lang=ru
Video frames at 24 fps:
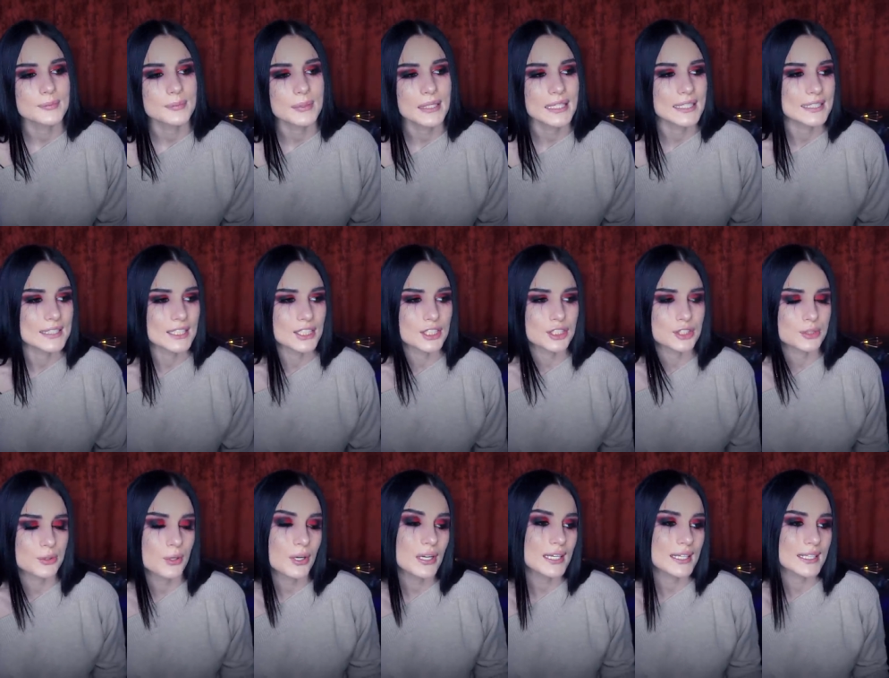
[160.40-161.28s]
по этой
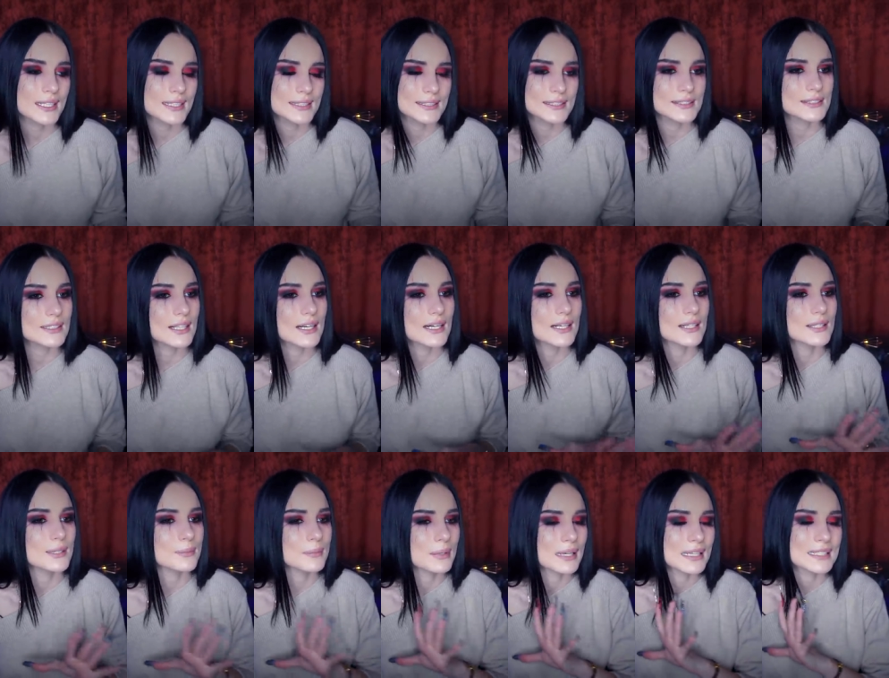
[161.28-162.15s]
школе
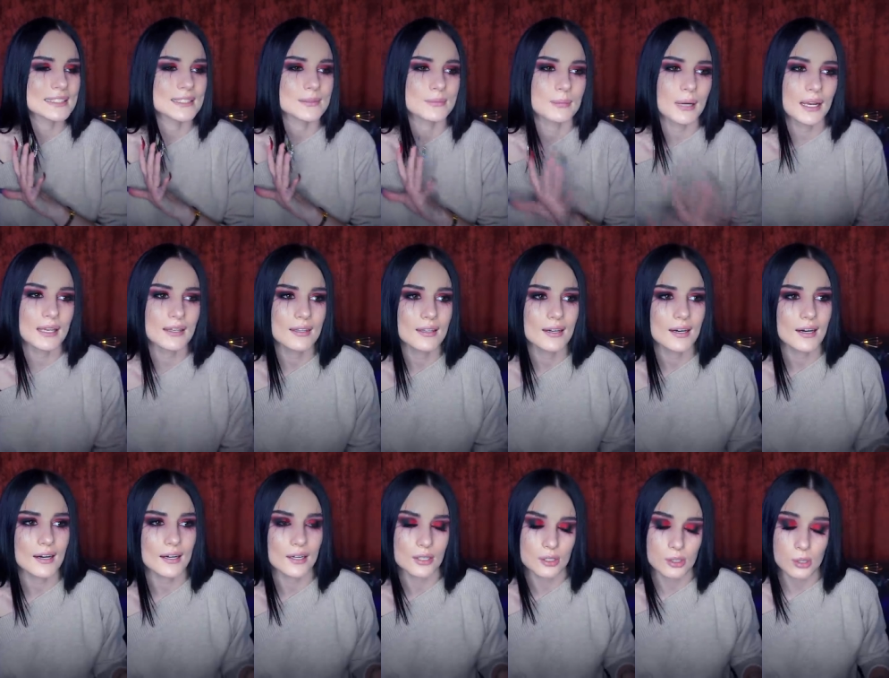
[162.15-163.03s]
ходило максимально
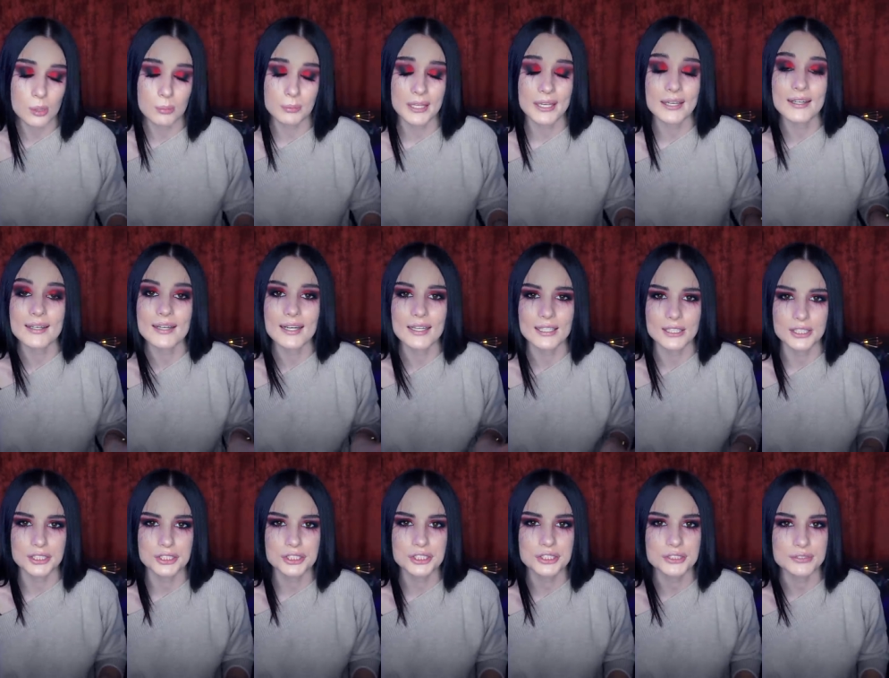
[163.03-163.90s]
огромное
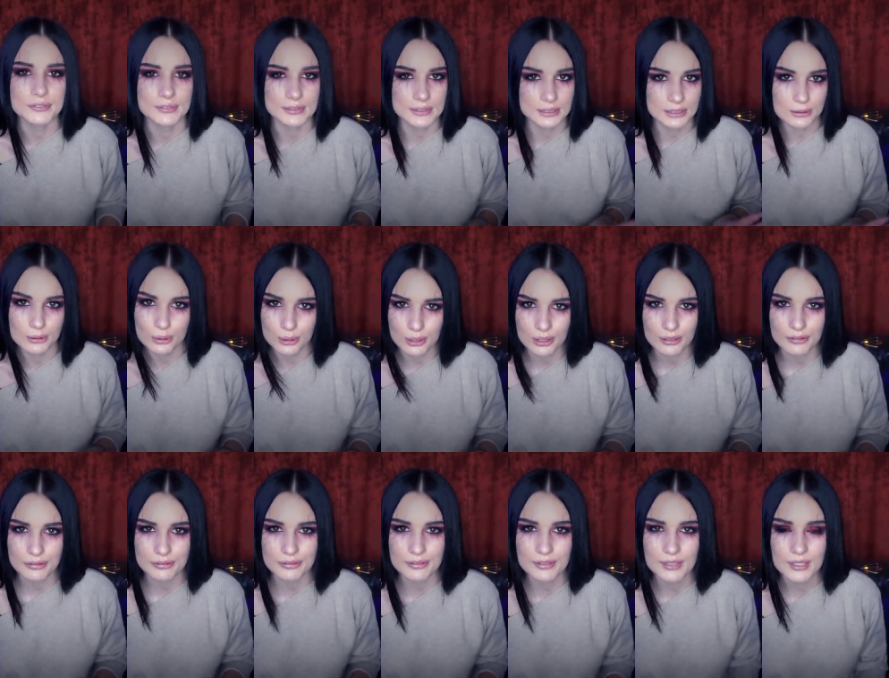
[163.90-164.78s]
количество
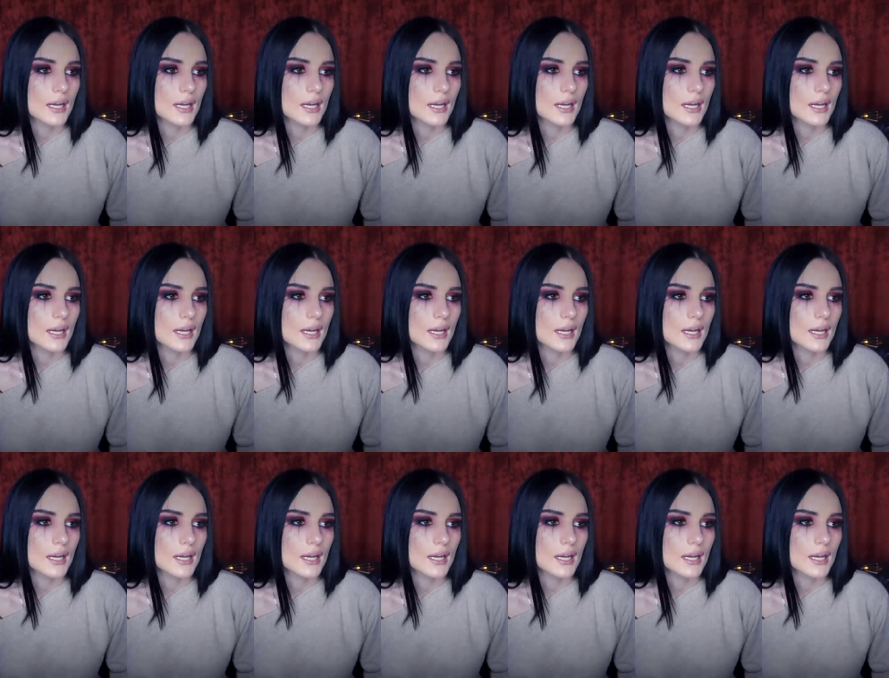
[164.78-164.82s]
слухов.